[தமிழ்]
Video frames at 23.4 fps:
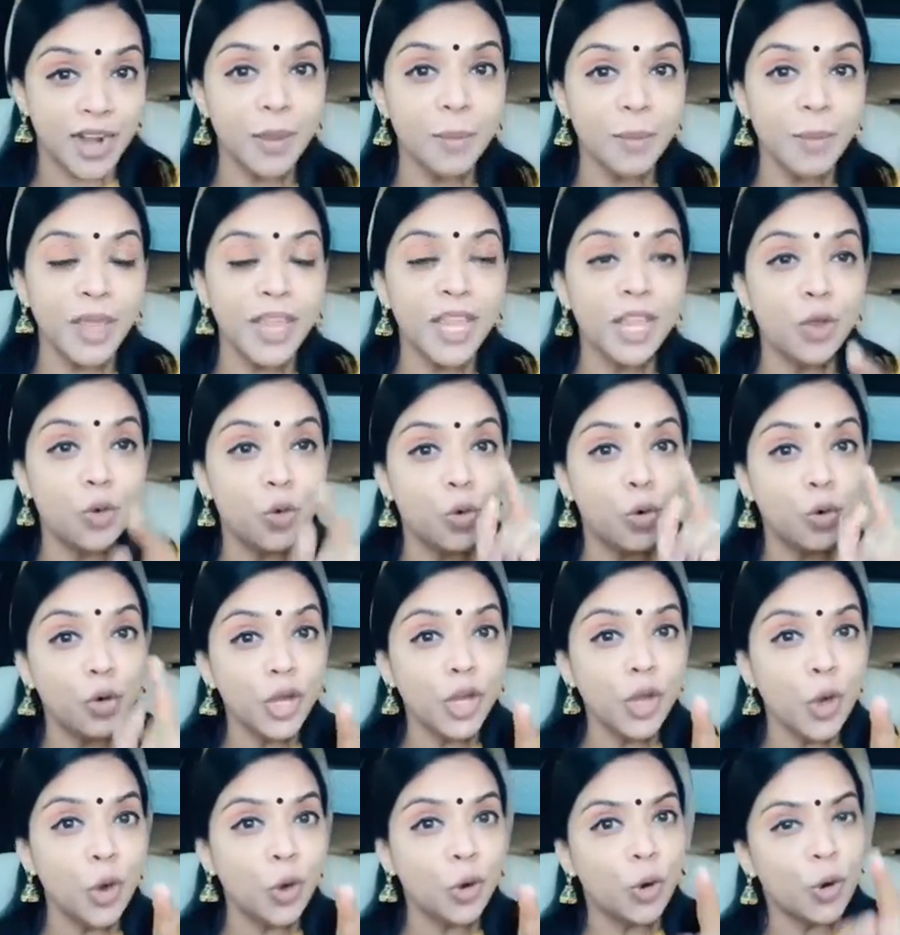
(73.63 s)
கடமை
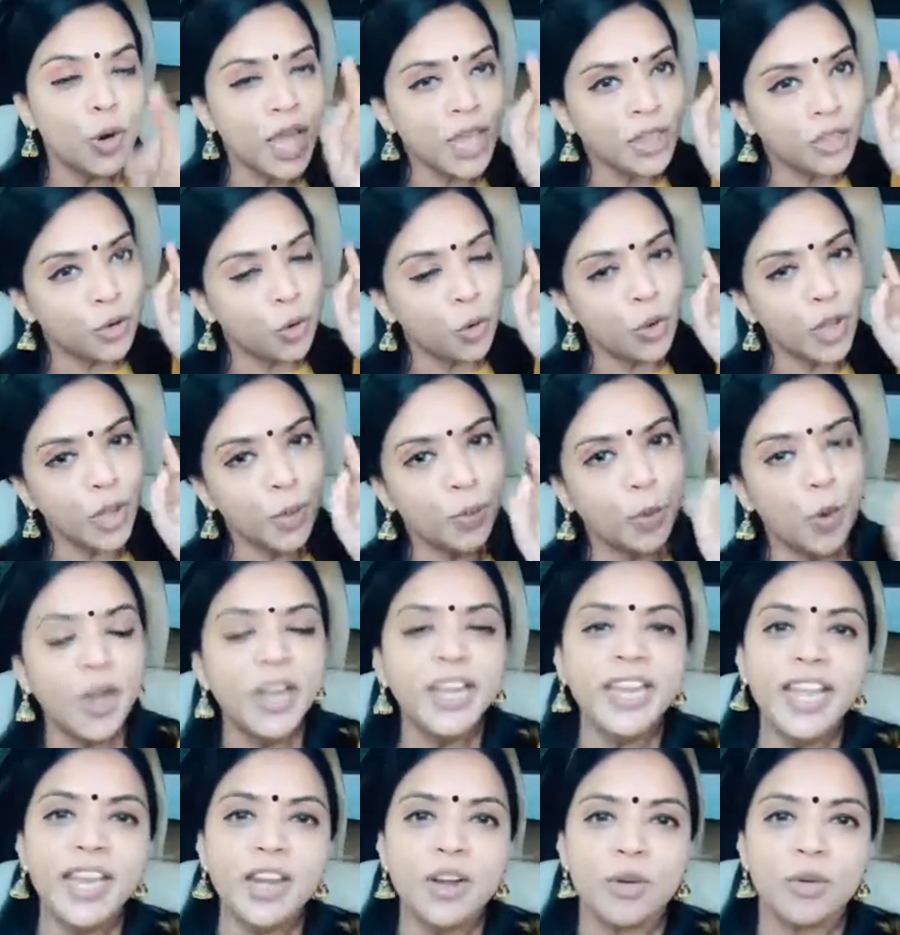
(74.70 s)
குறிக்கோளோட அதை நோக்கி
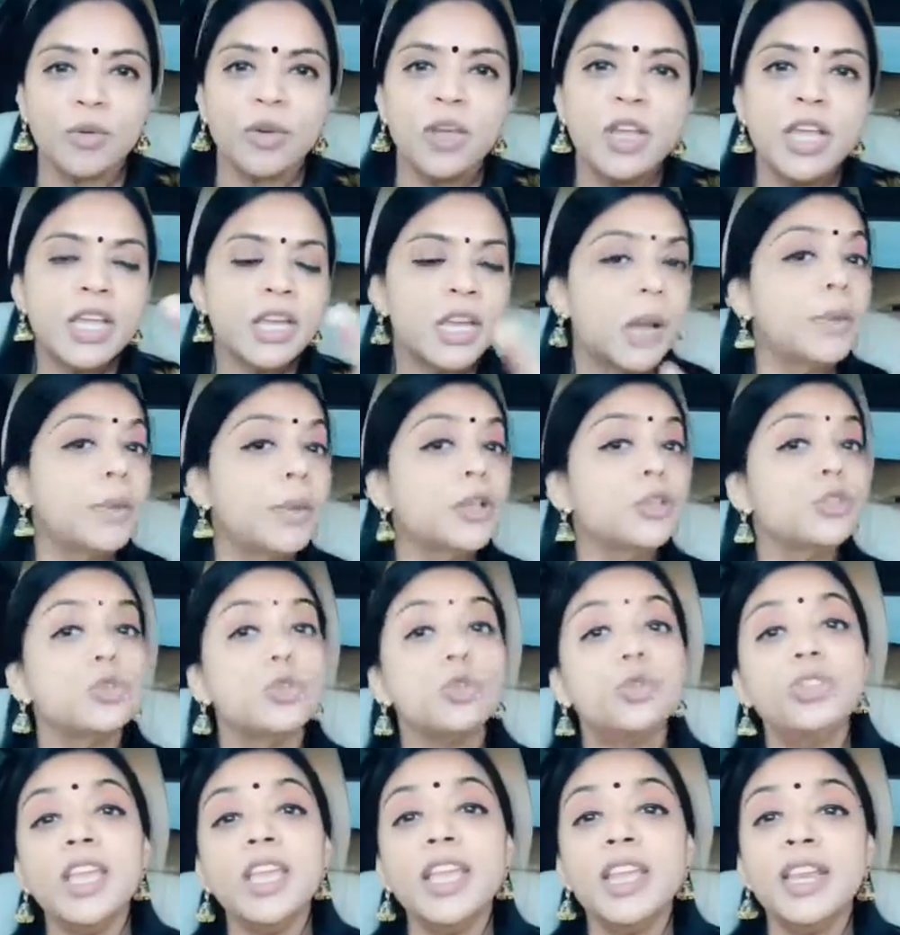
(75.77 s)
போயிட்டே இருக்கணும் நம்மளை
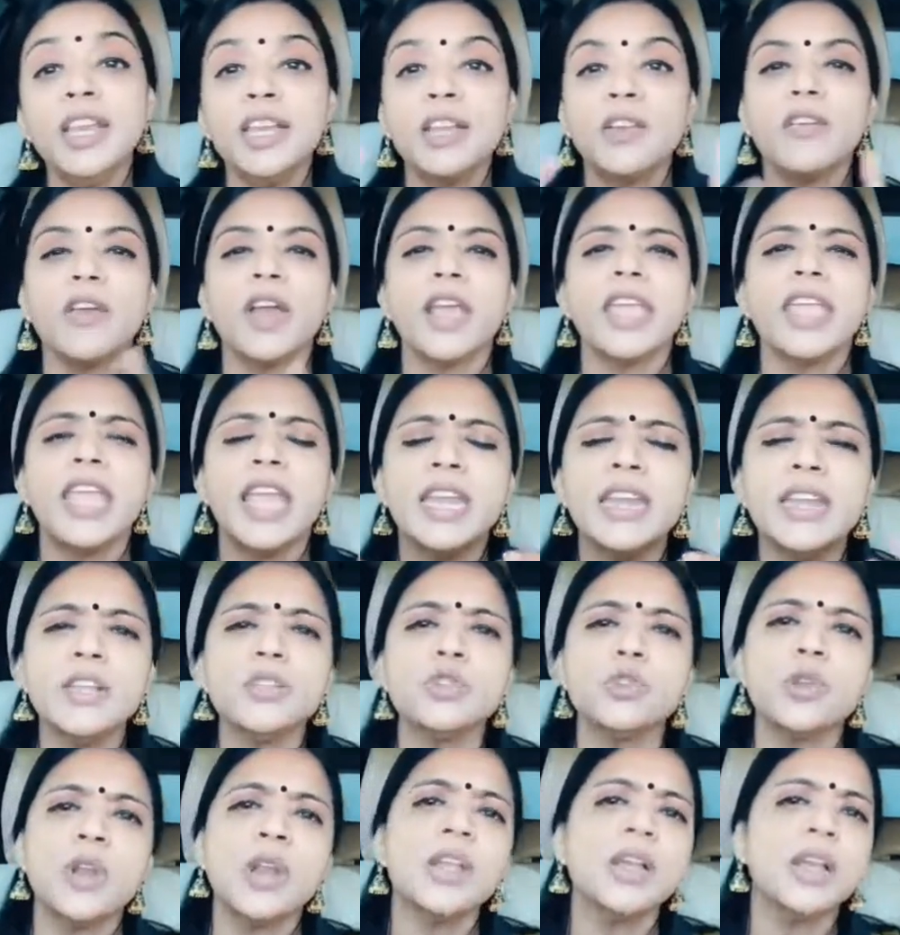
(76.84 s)
சுத்தி இருக்கிறவங்க என்ன
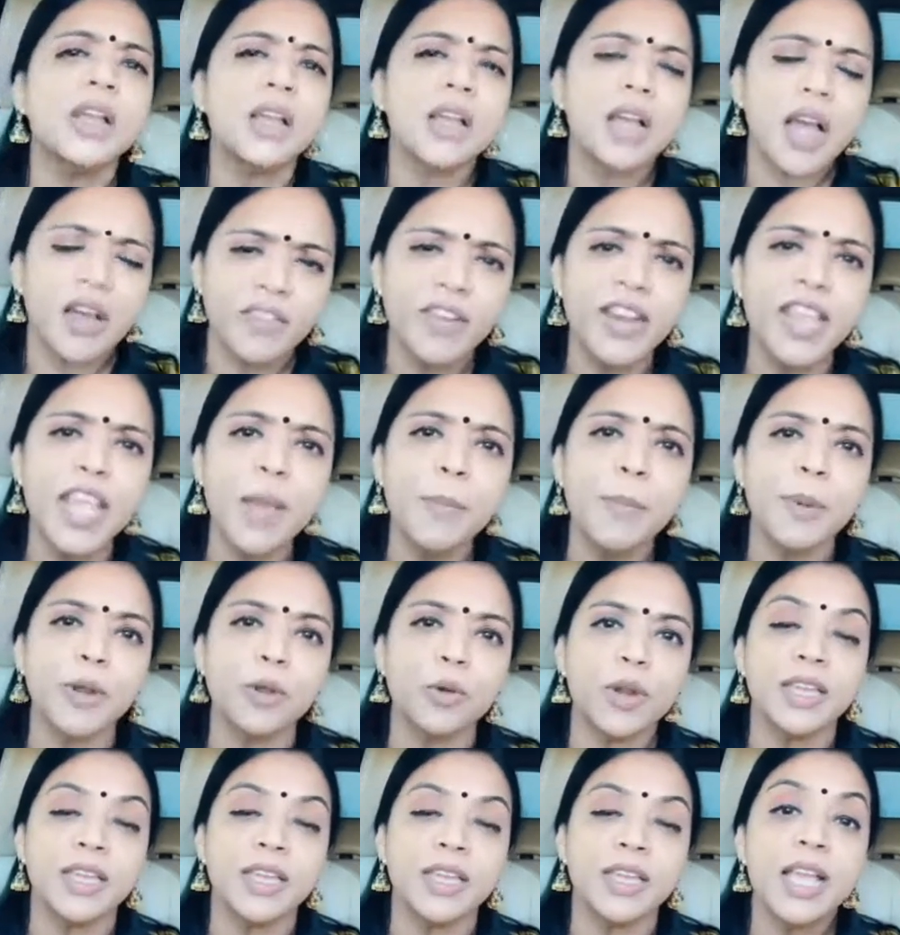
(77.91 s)
சொன்னாலும் கவலையே
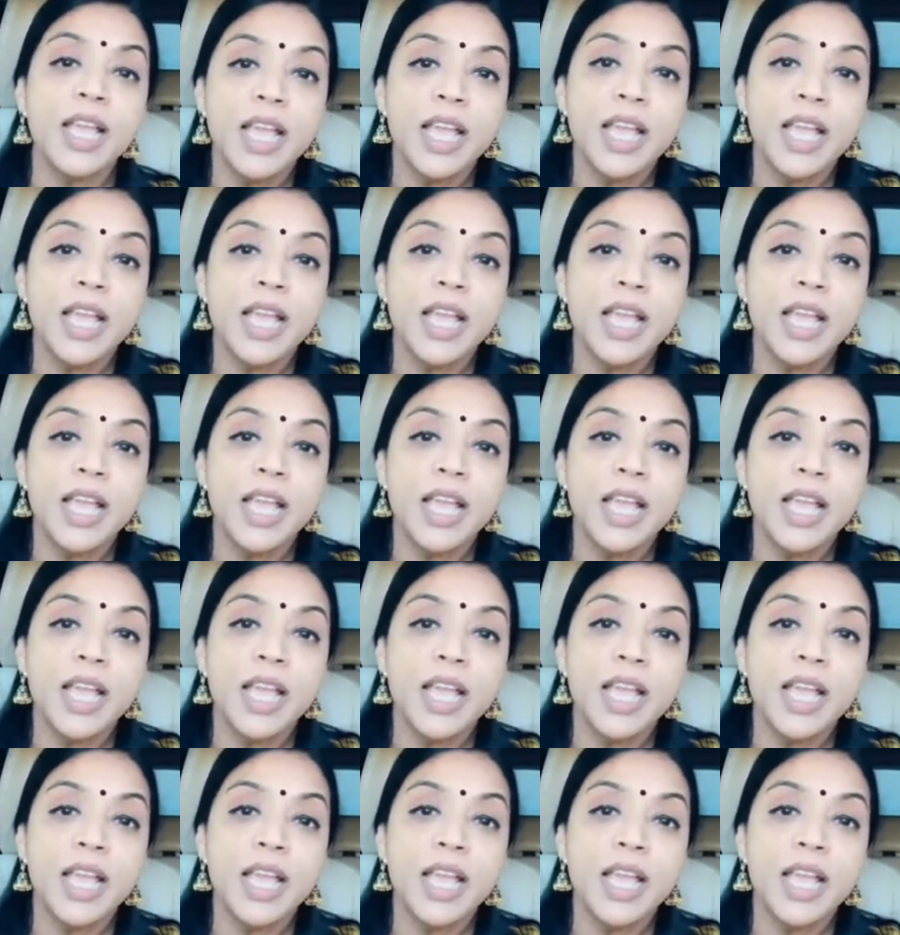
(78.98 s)
படக்கூடாது